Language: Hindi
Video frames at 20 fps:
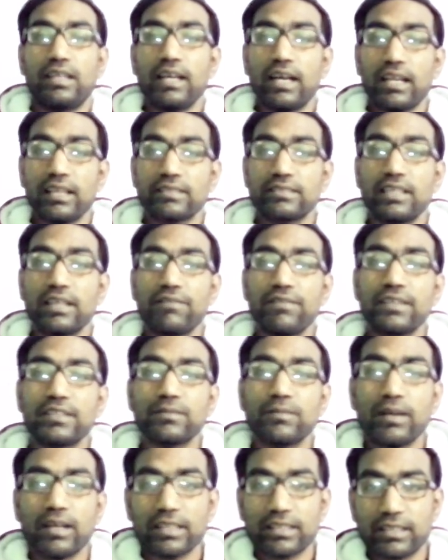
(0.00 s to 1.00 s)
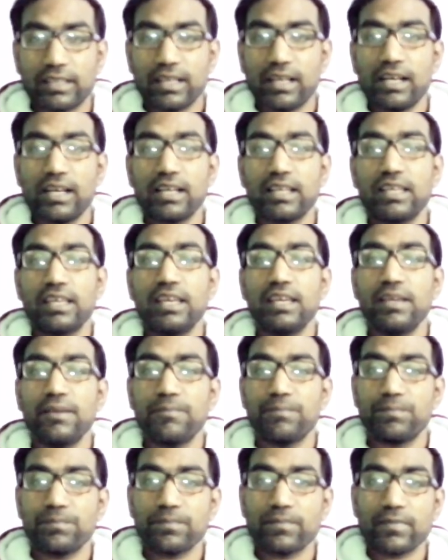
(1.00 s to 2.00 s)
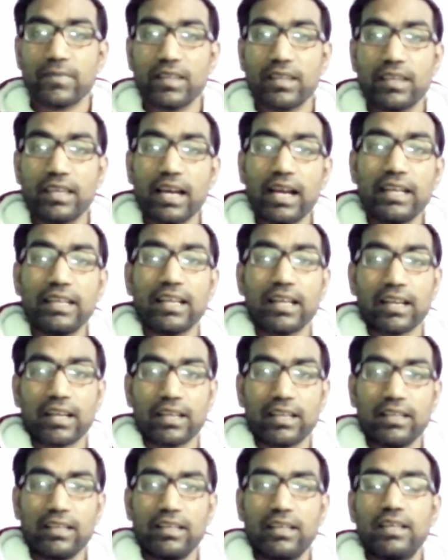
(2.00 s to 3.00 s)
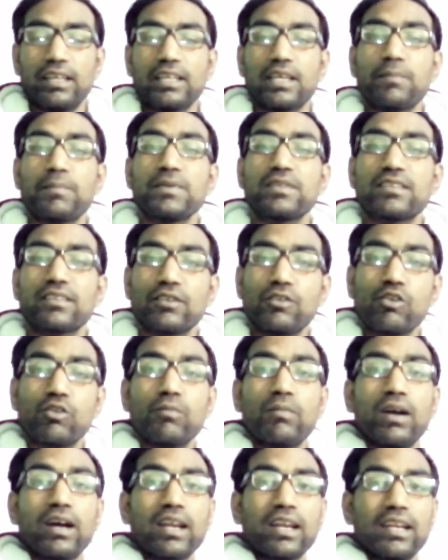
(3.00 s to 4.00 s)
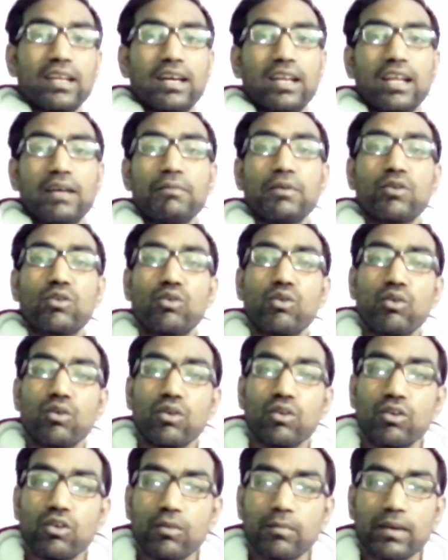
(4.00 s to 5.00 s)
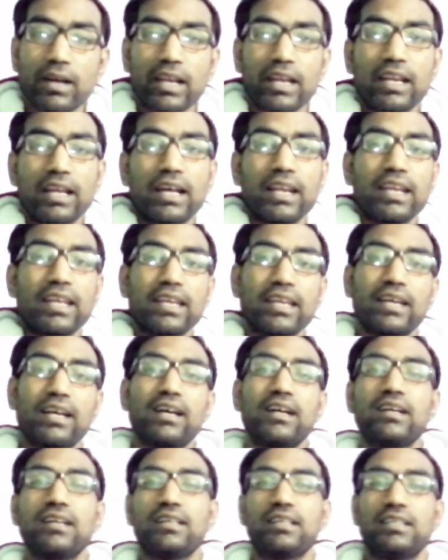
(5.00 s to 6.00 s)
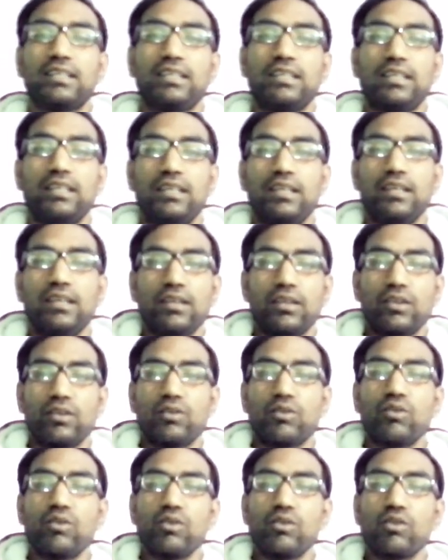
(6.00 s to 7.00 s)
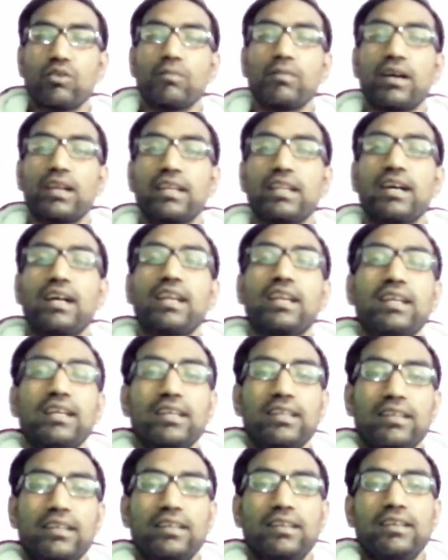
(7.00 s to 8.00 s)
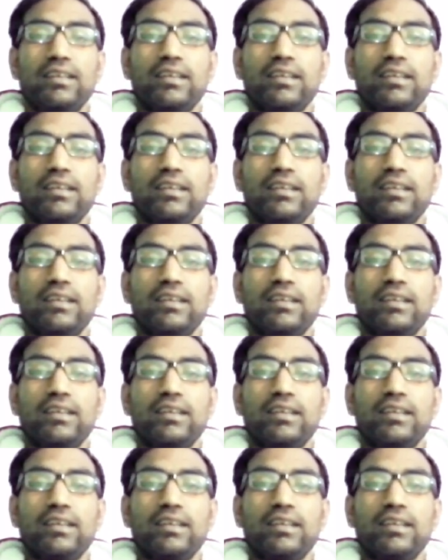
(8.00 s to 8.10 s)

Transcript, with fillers: डर सिर्फ इस बात का कि क्या डर कि पीछे से लोग मारने आ रहे हैं अबे कौन लोग मारने आ रहे हैं यहाँ कौन लोग मारने आ रहे हैं